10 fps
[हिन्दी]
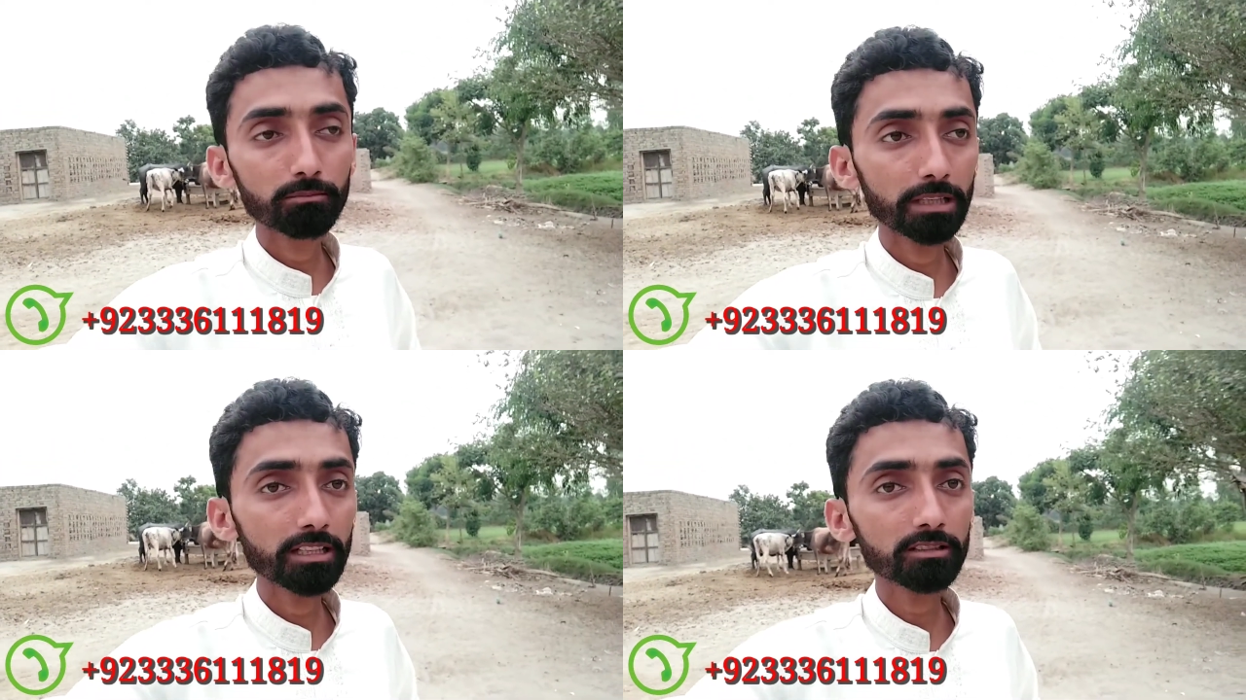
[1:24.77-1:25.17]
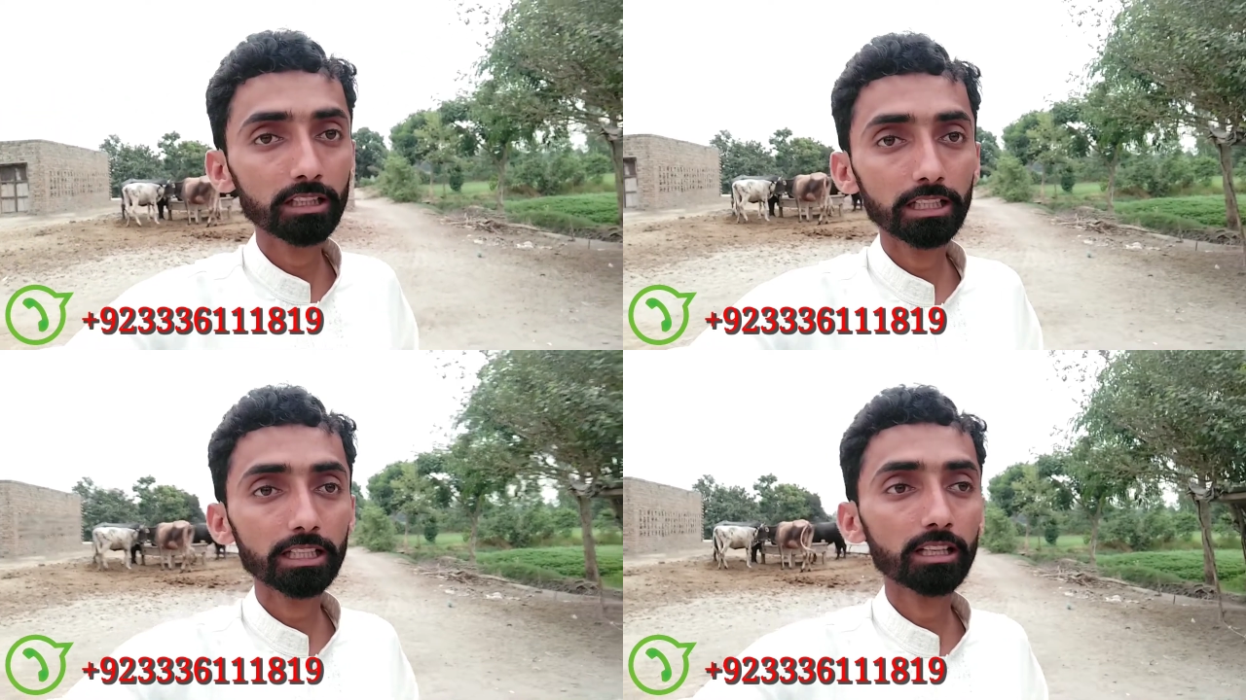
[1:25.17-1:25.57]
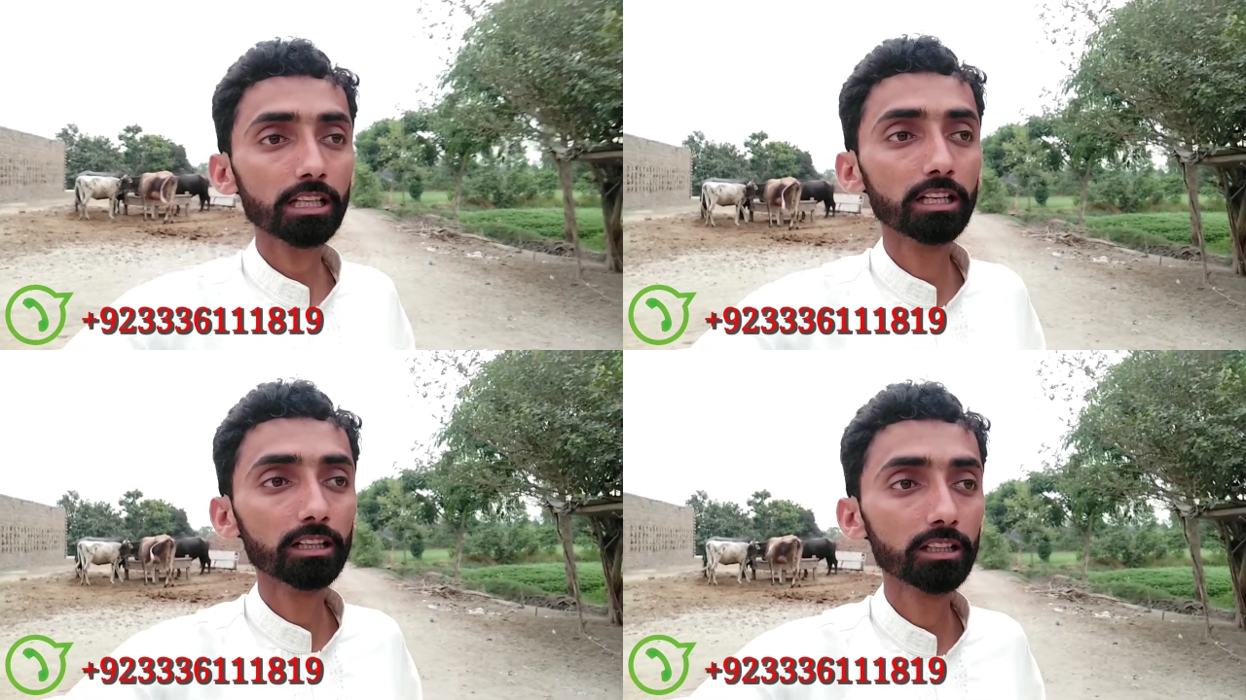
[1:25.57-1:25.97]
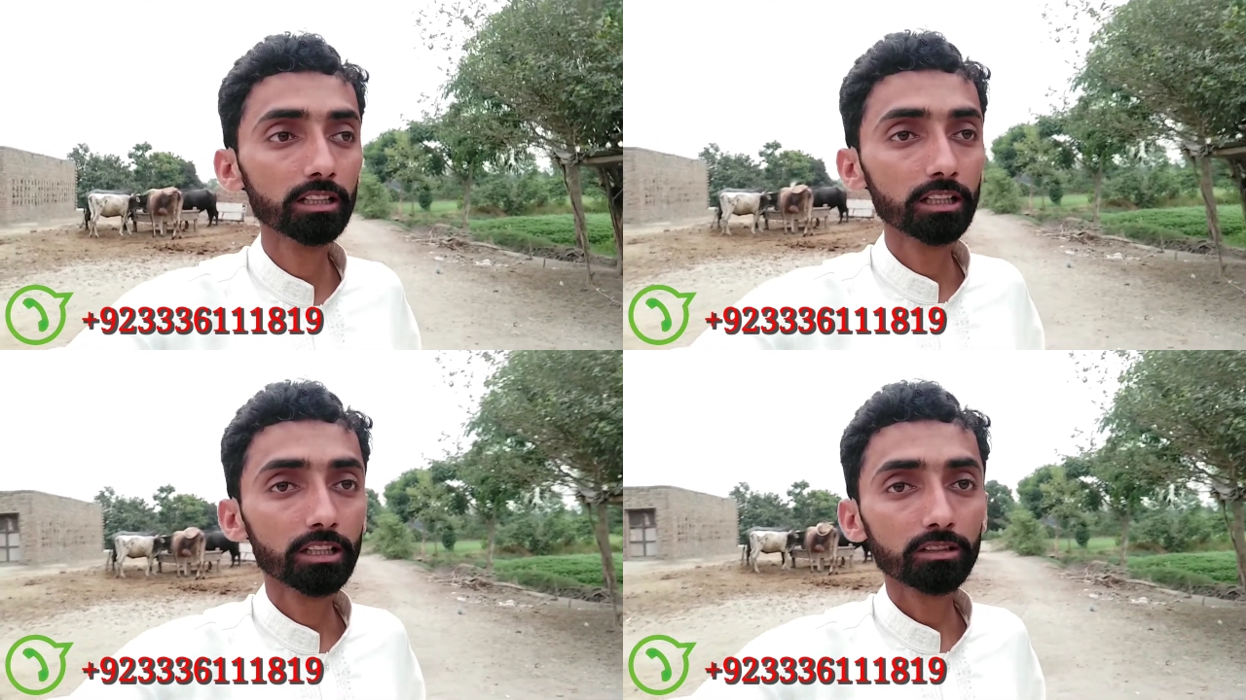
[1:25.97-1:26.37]
मेडिसन लेकर
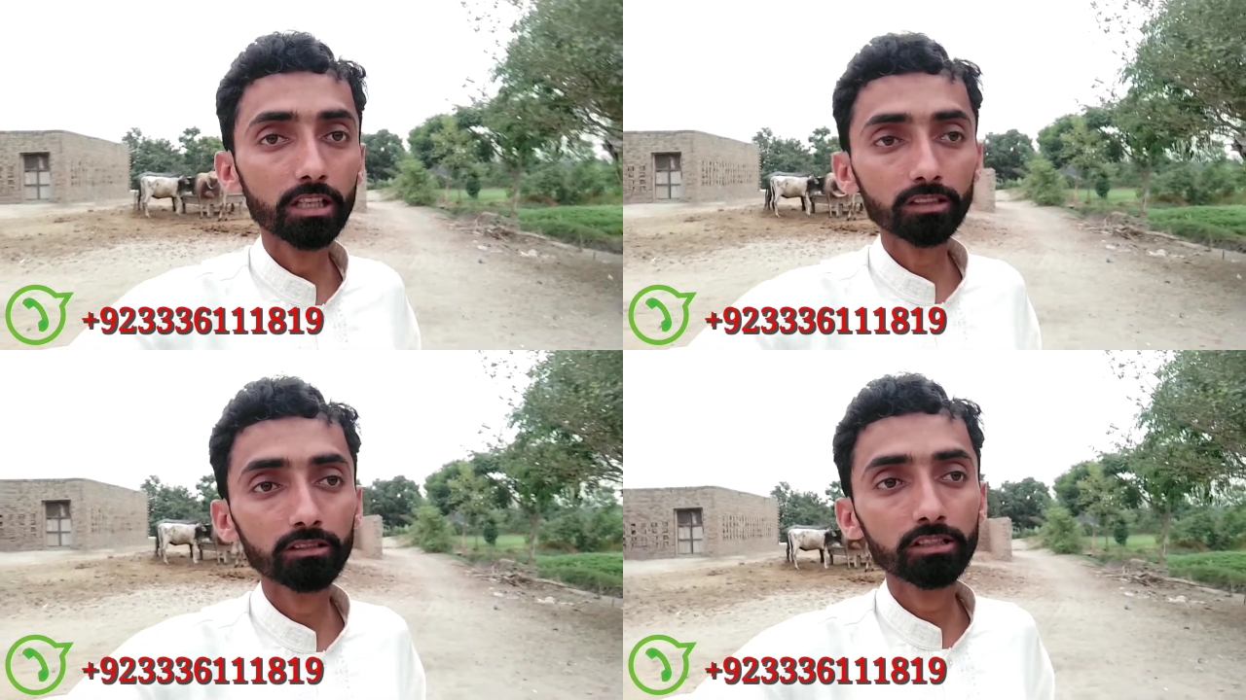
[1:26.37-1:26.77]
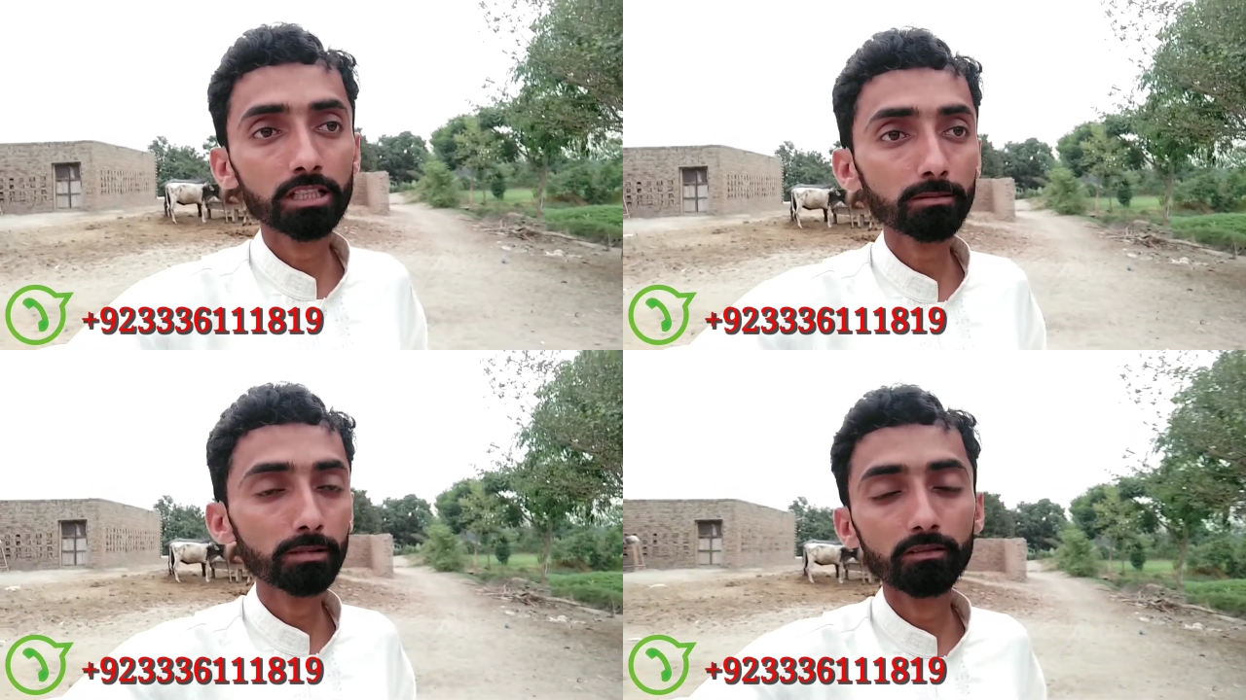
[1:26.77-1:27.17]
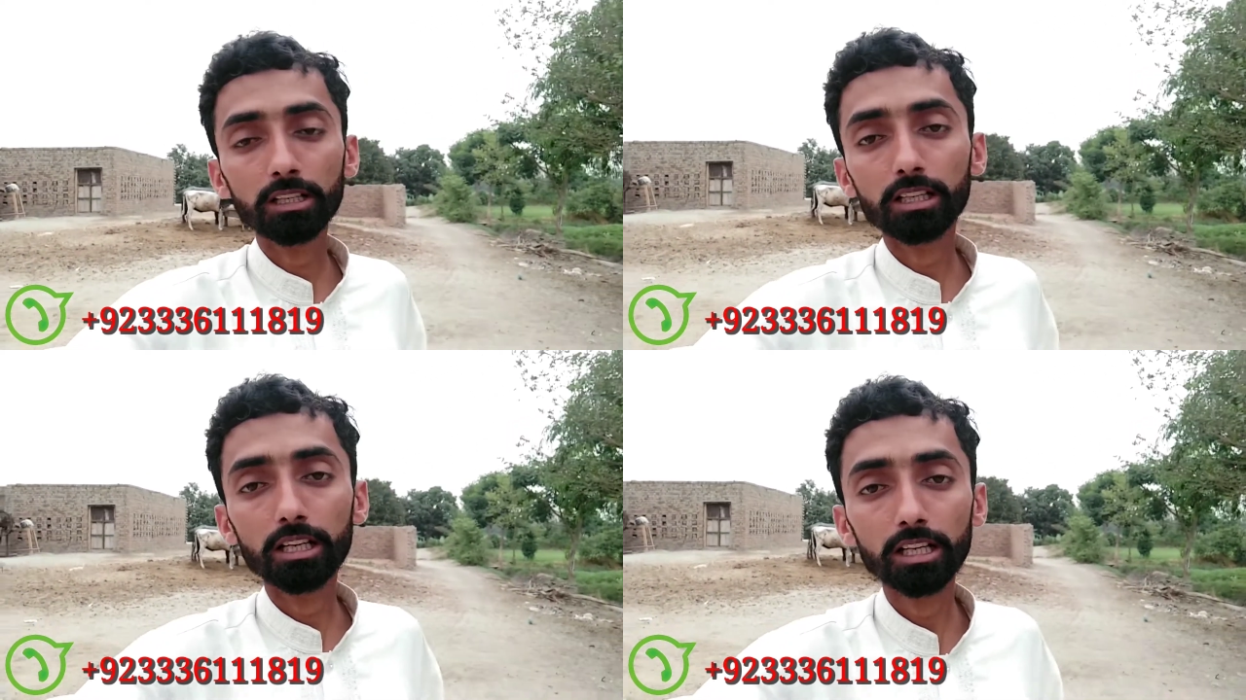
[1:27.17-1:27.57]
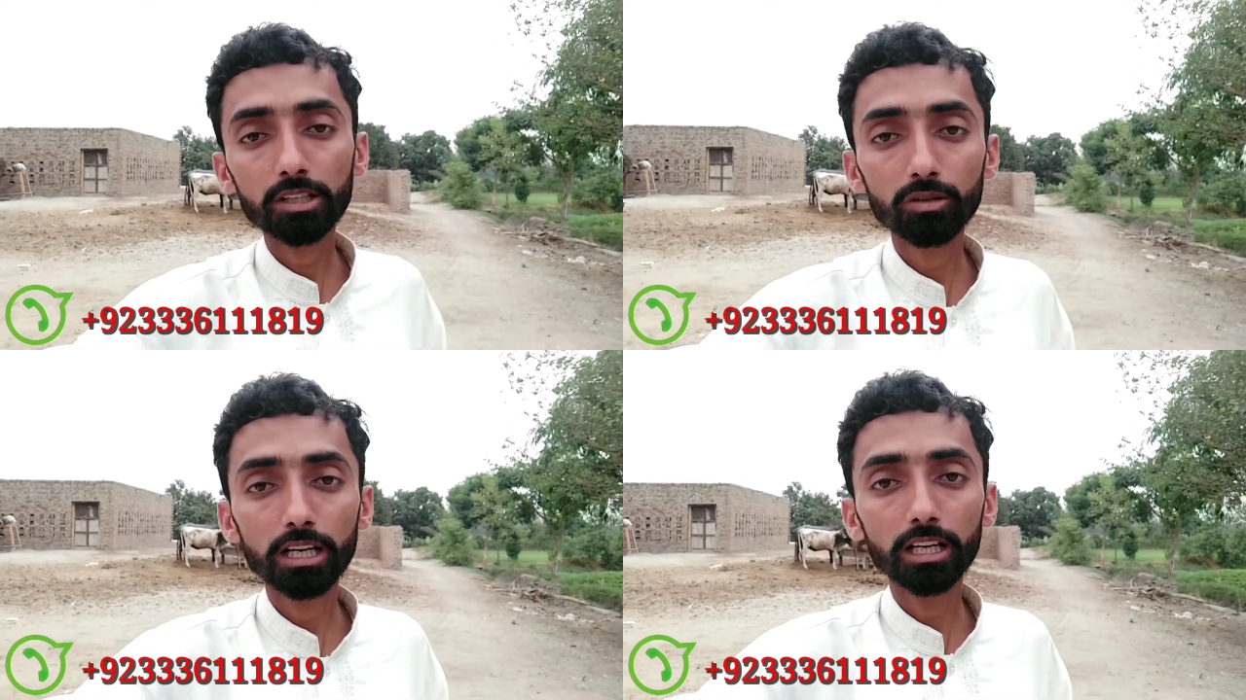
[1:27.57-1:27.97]
डॉक्टर से चेकअप करवा कर आ
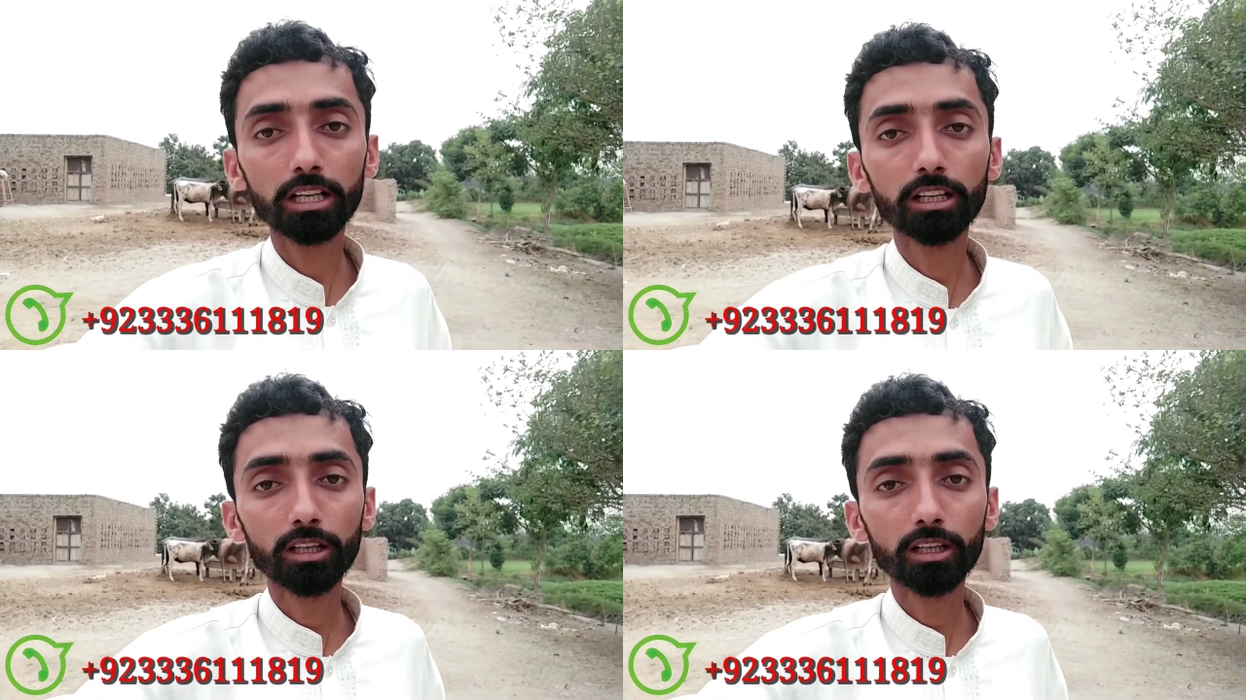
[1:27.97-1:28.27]
गया हूँ घर